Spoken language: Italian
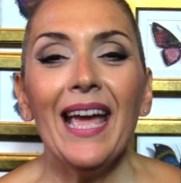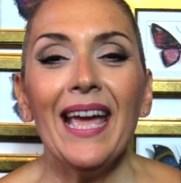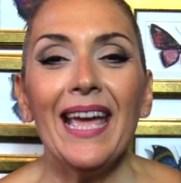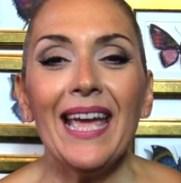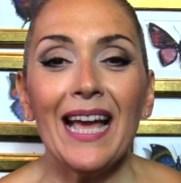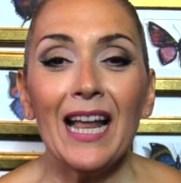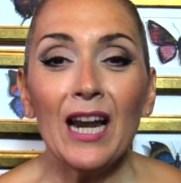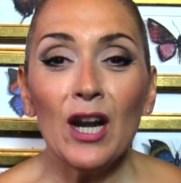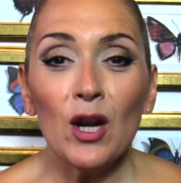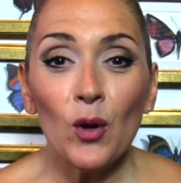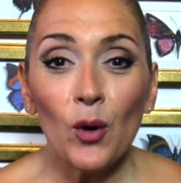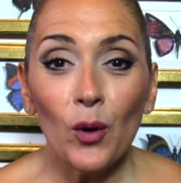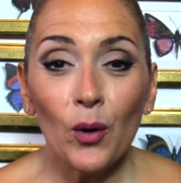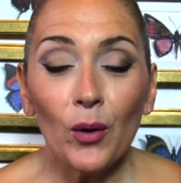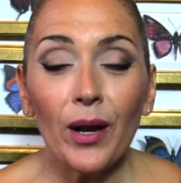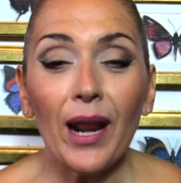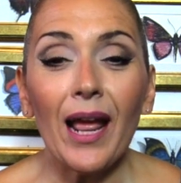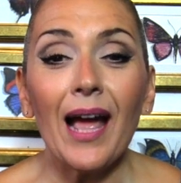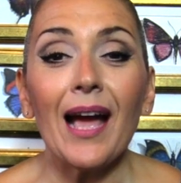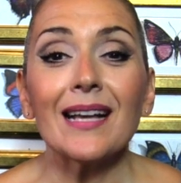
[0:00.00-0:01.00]
E
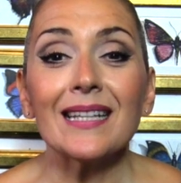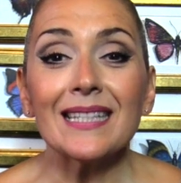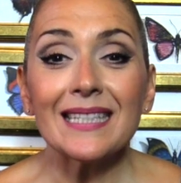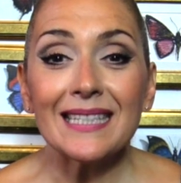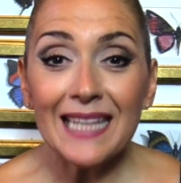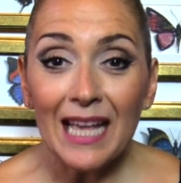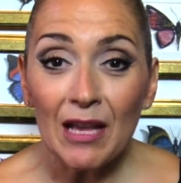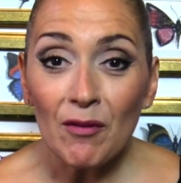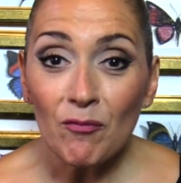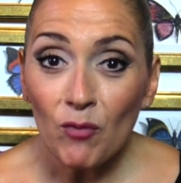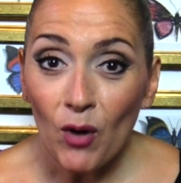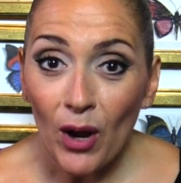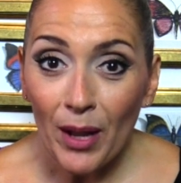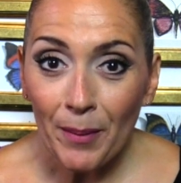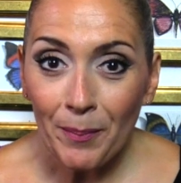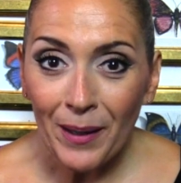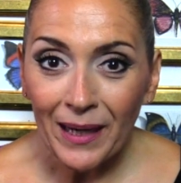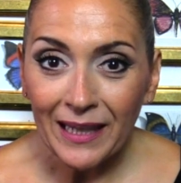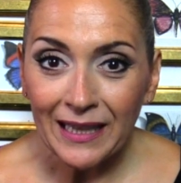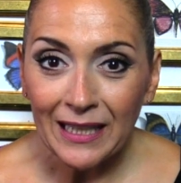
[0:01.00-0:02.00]
allora, se
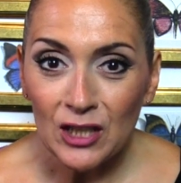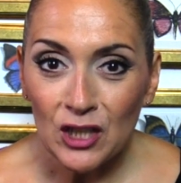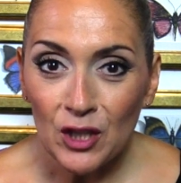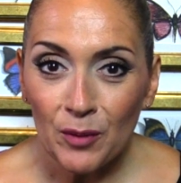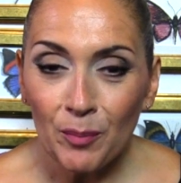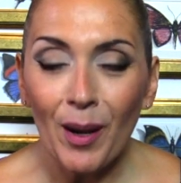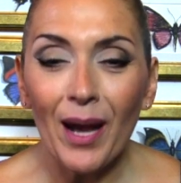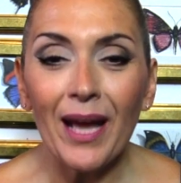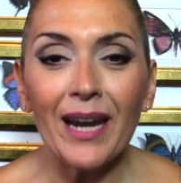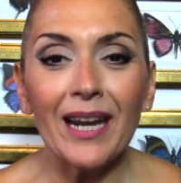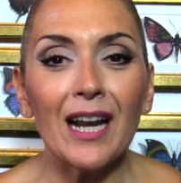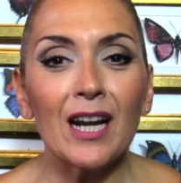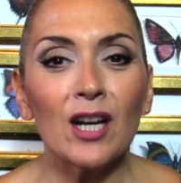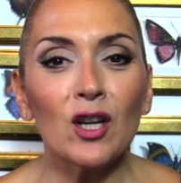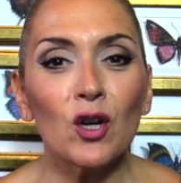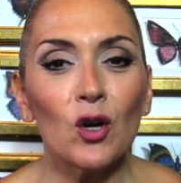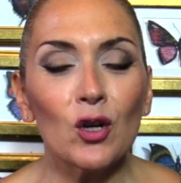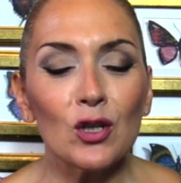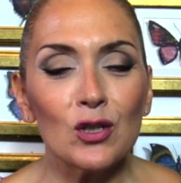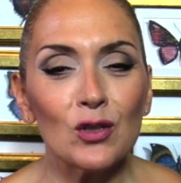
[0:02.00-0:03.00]
vuoi partecipare
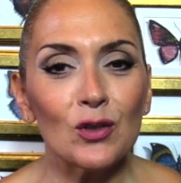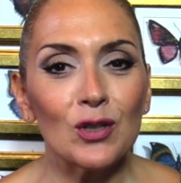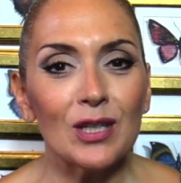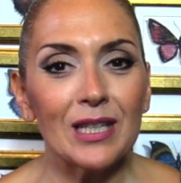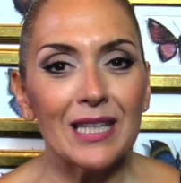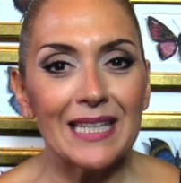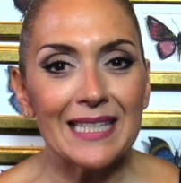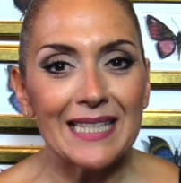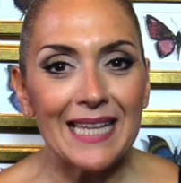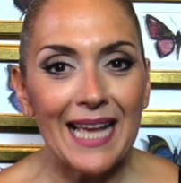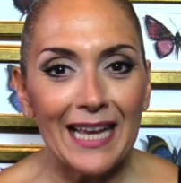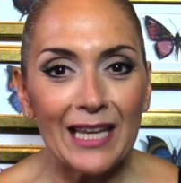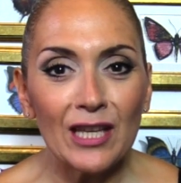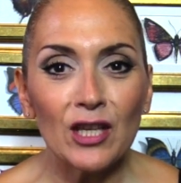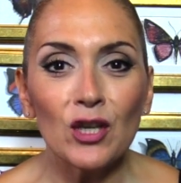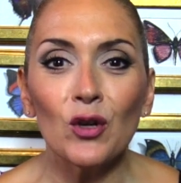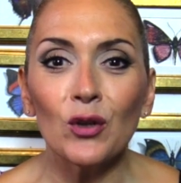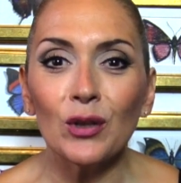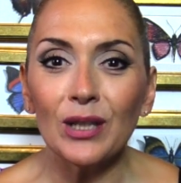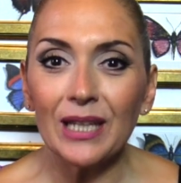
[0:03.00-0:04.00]
al corso di
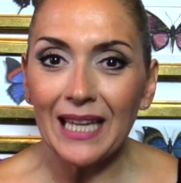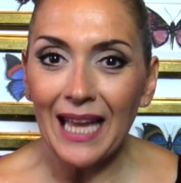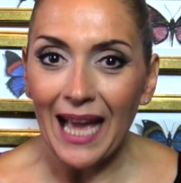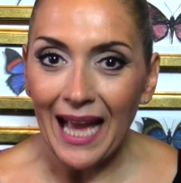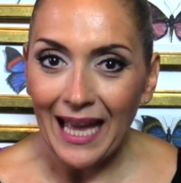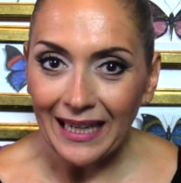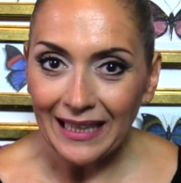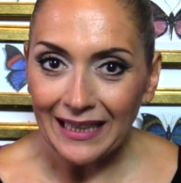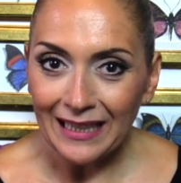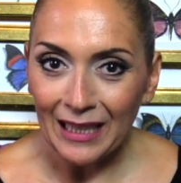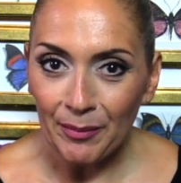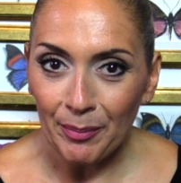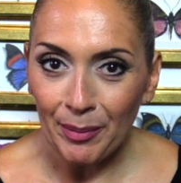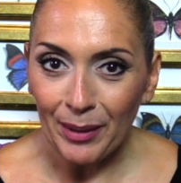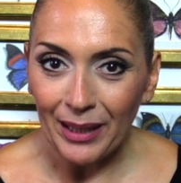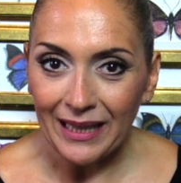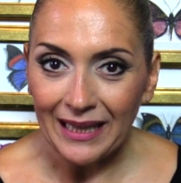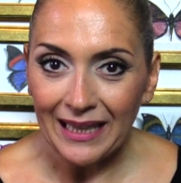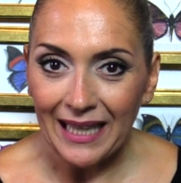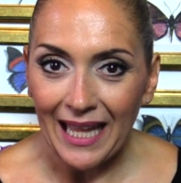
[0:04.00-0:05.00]
disegno di Arte
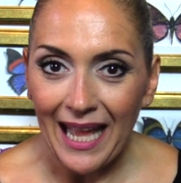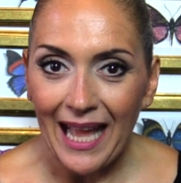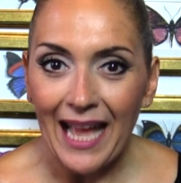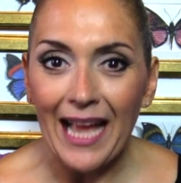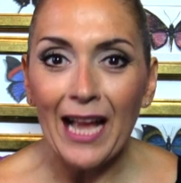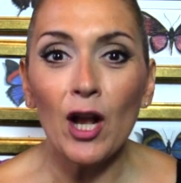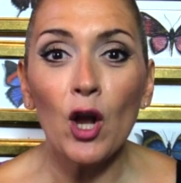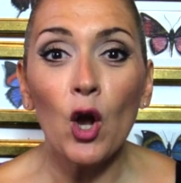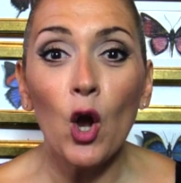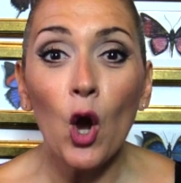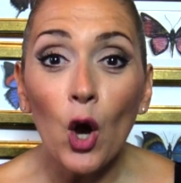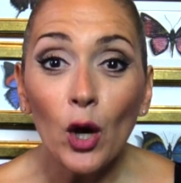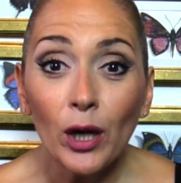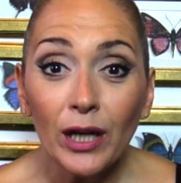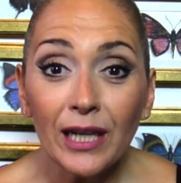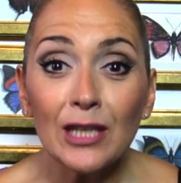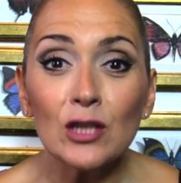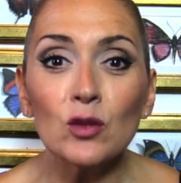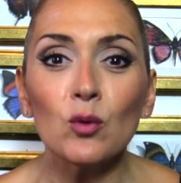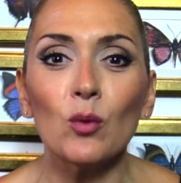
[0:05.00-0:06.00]
per te,
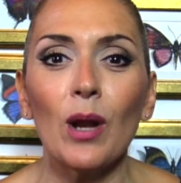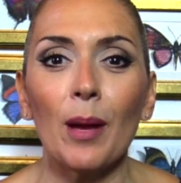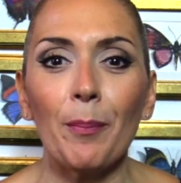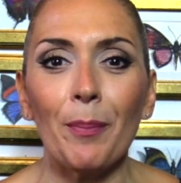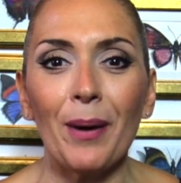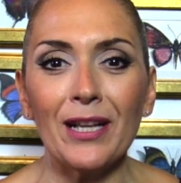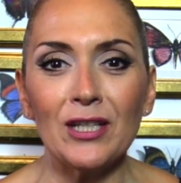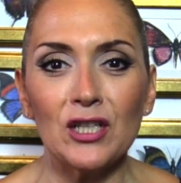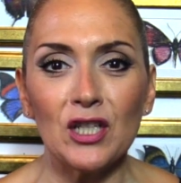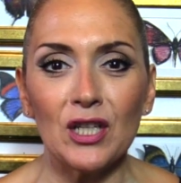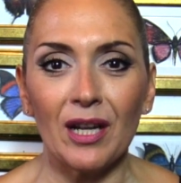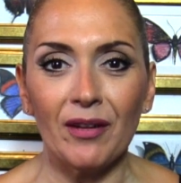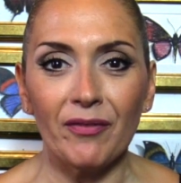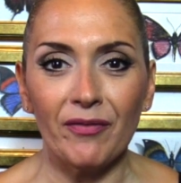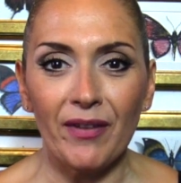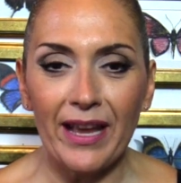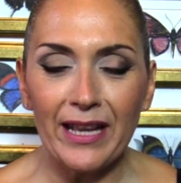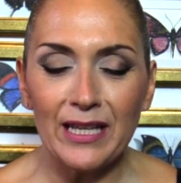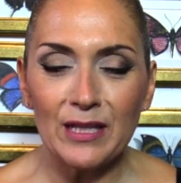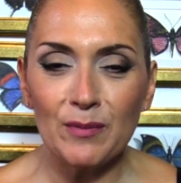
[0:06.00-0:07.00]
corri sulla pagina
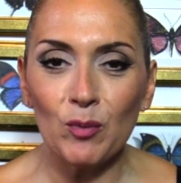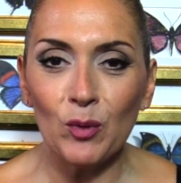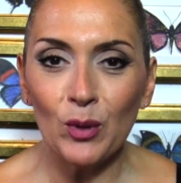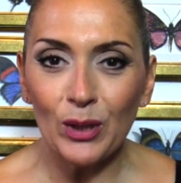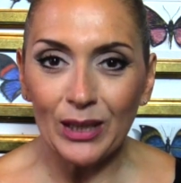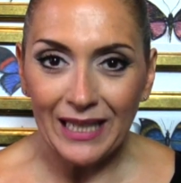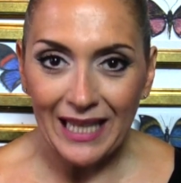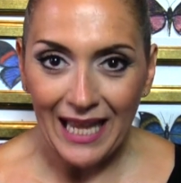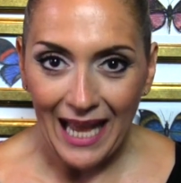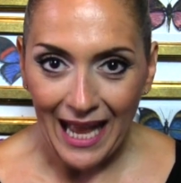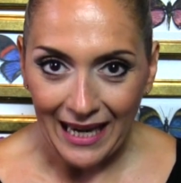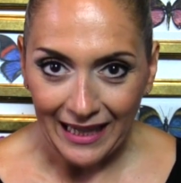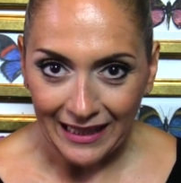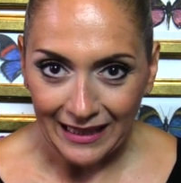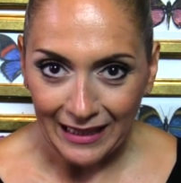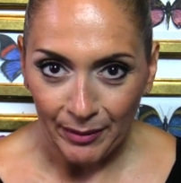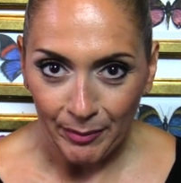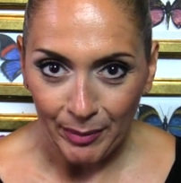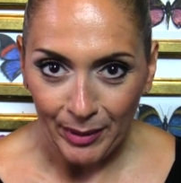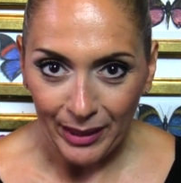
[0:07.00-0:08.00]
Facebook di
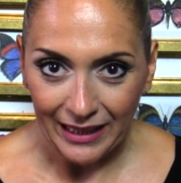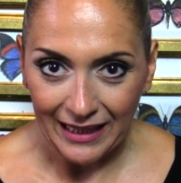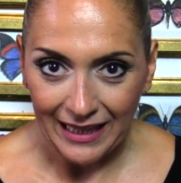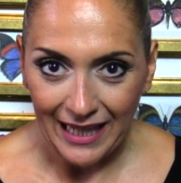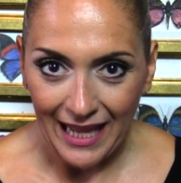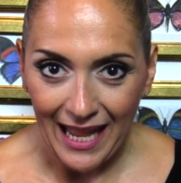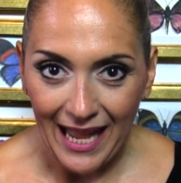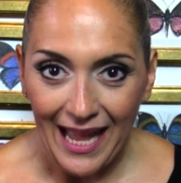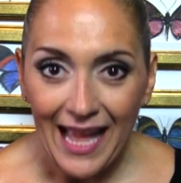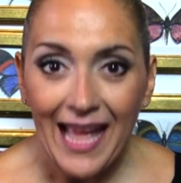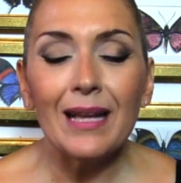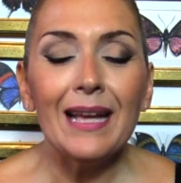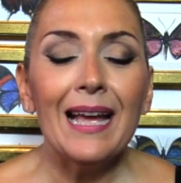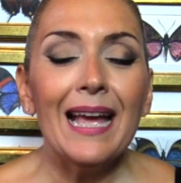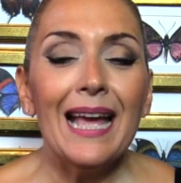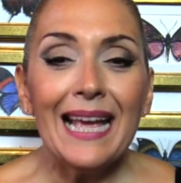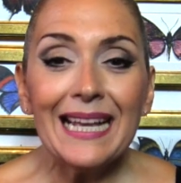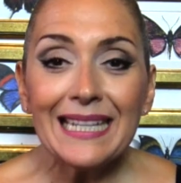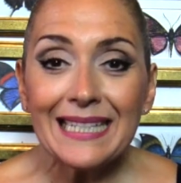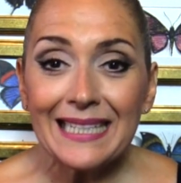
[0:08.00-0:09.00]
Arte per te
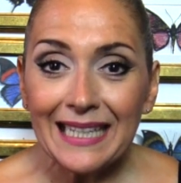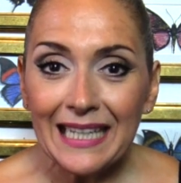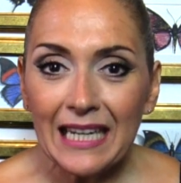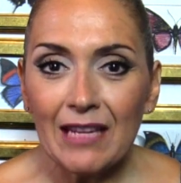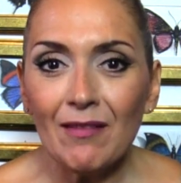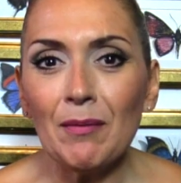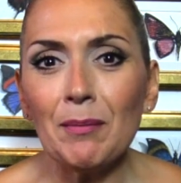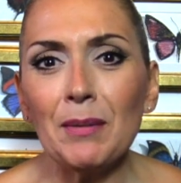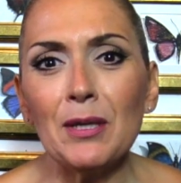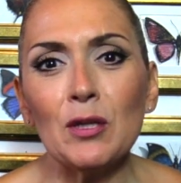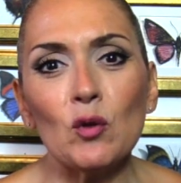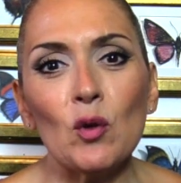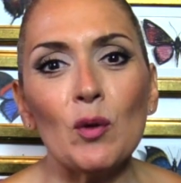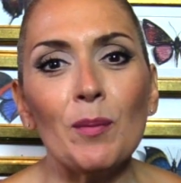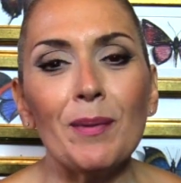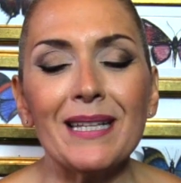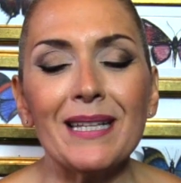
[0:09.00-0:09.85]
e scrivimi sui